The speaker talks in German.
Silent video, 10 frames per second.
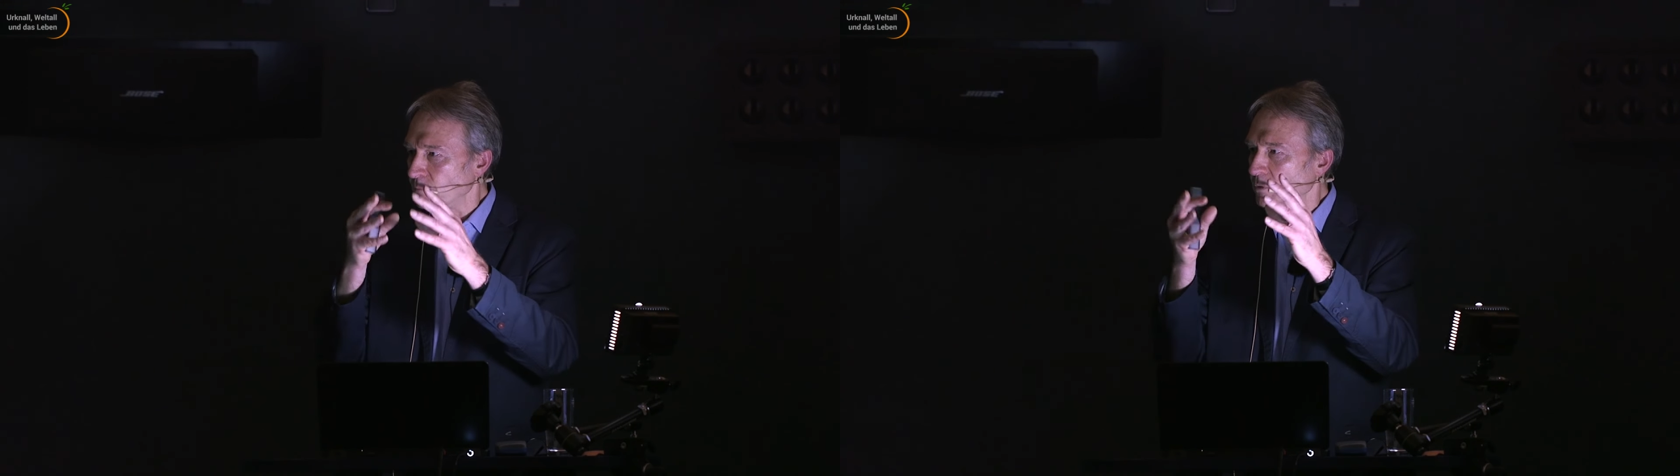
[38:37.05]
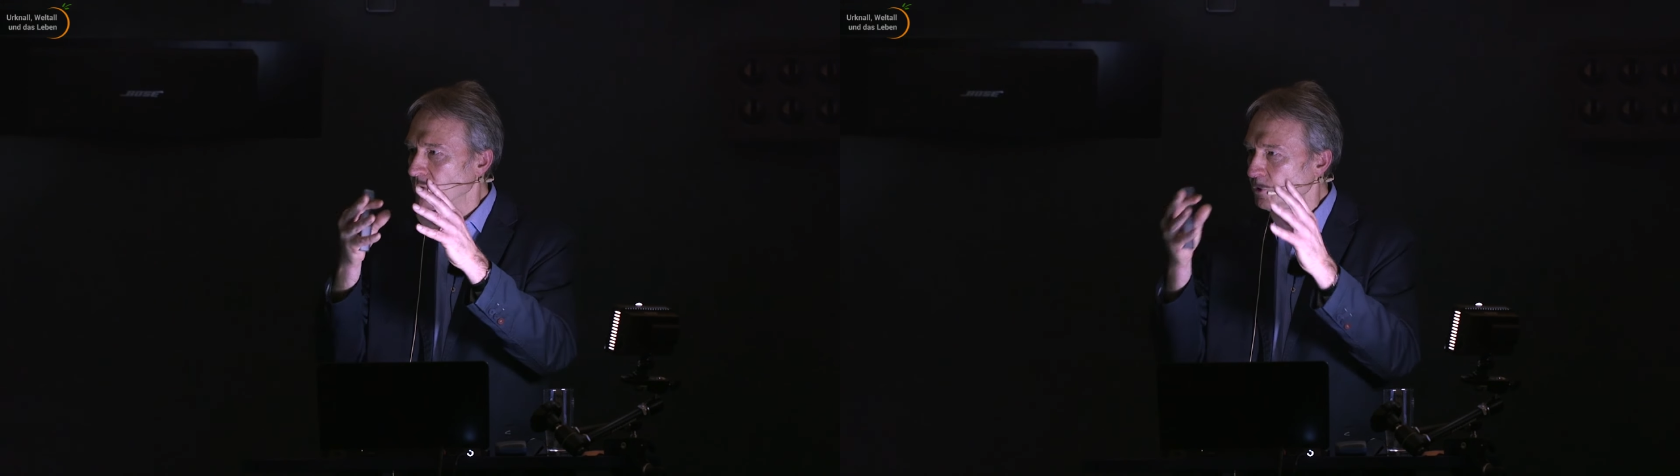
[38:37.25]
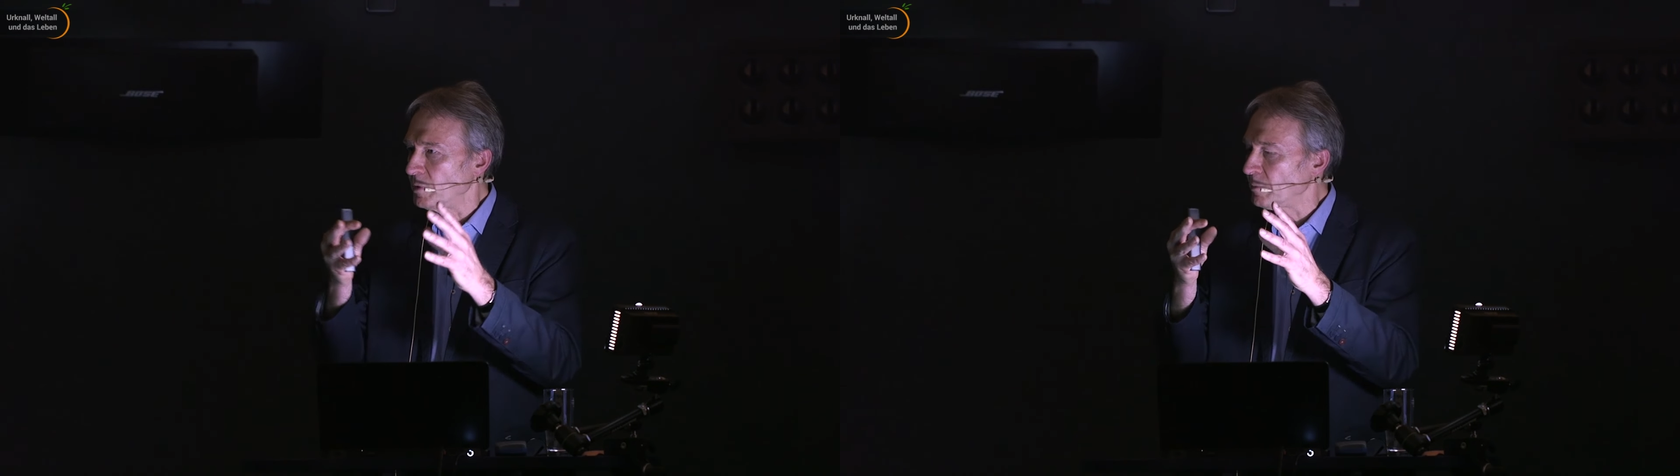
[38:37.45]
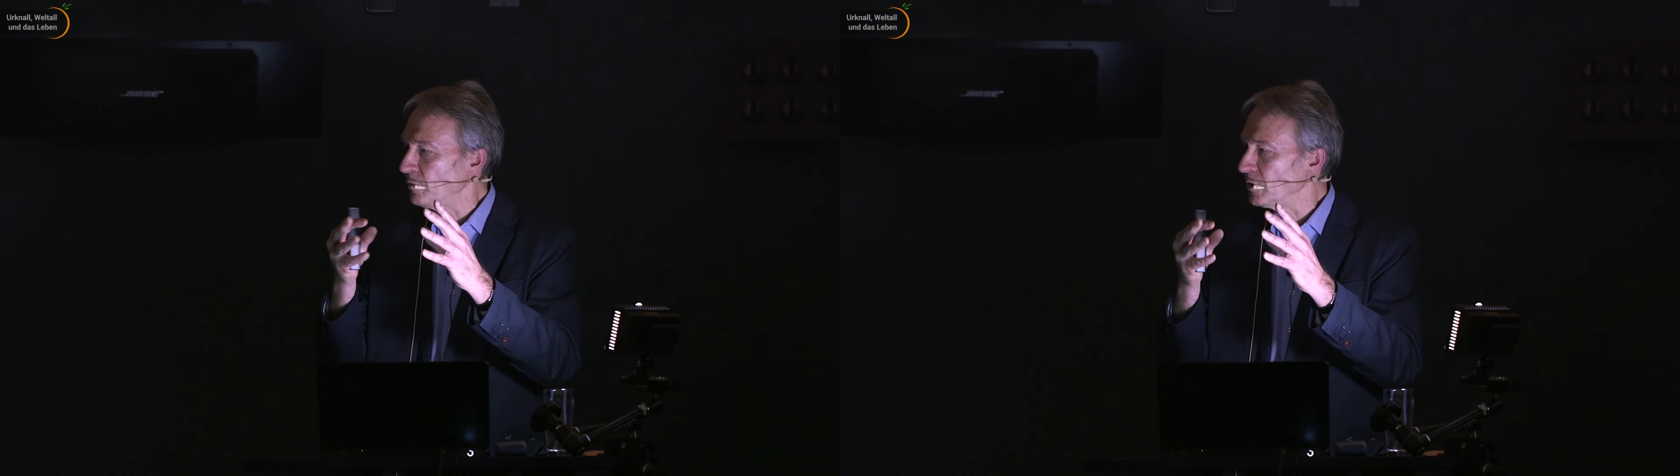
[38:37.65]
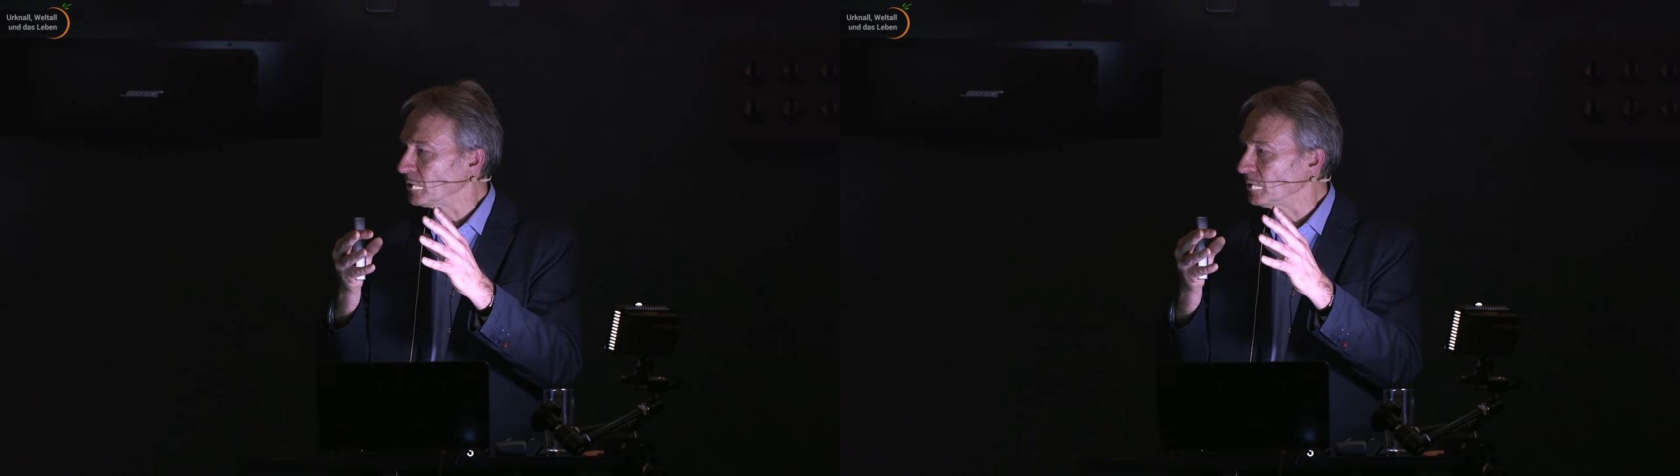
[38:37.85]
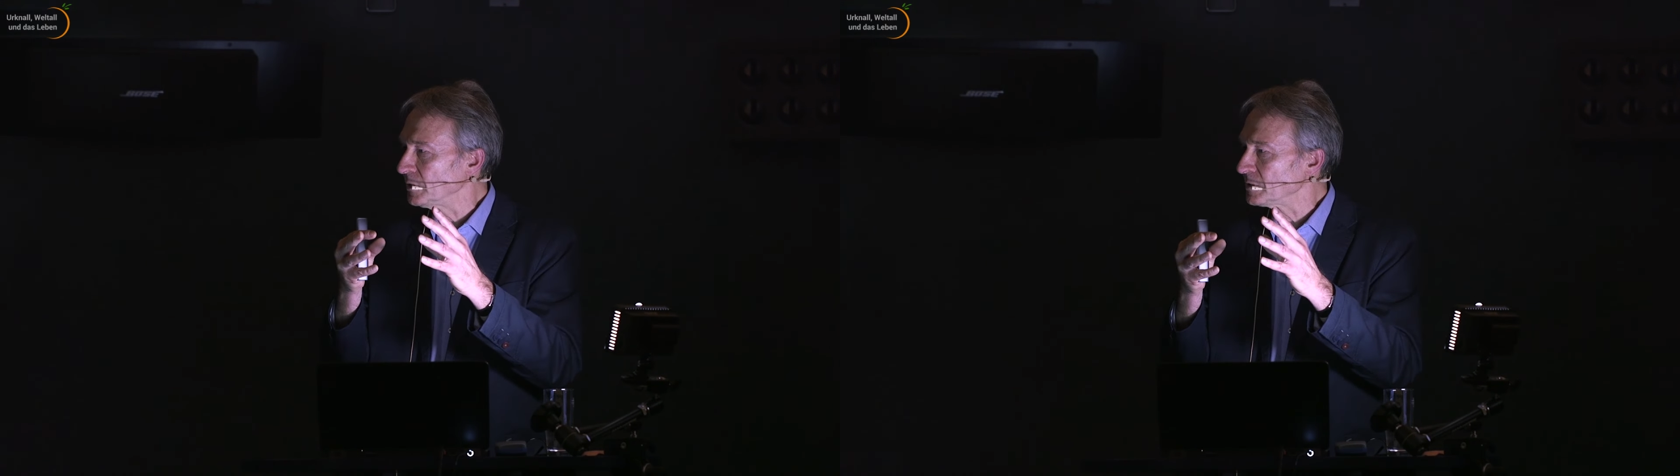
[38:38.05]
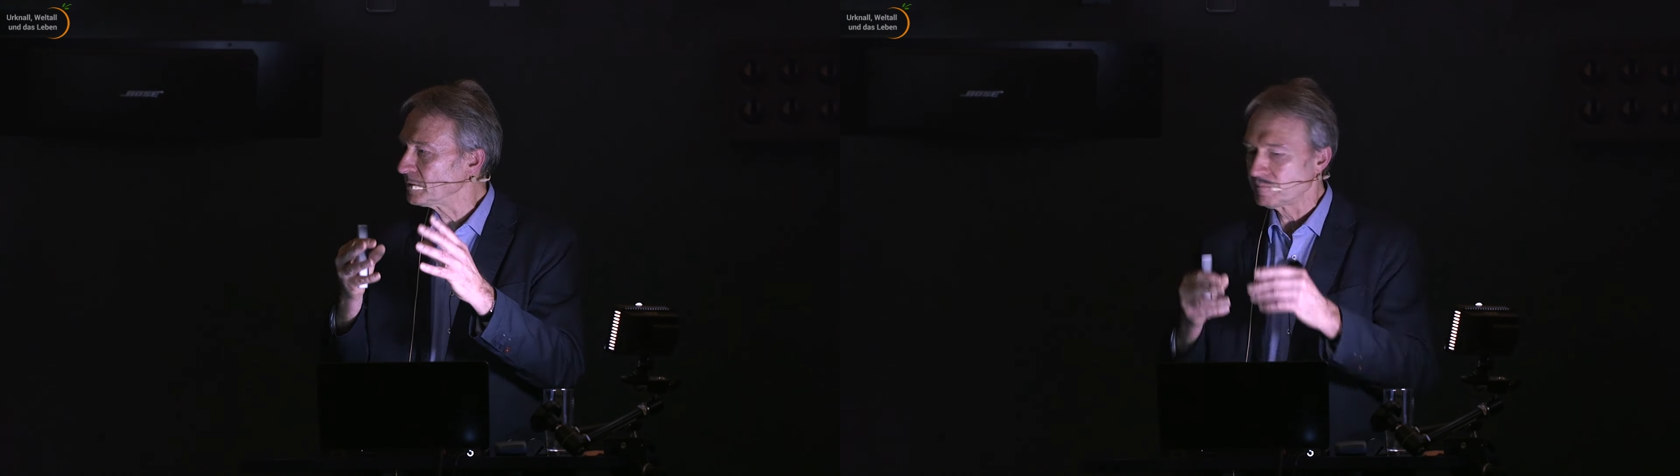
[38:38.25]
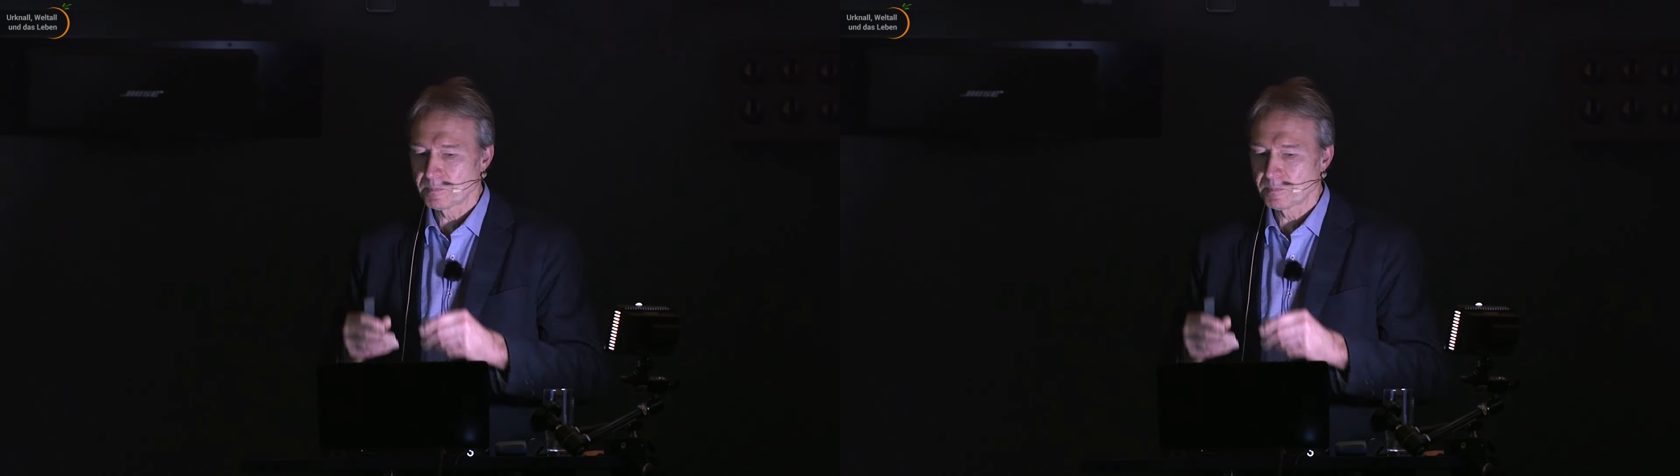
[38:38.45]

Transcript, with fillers: wo eine Überbevölkerung ist.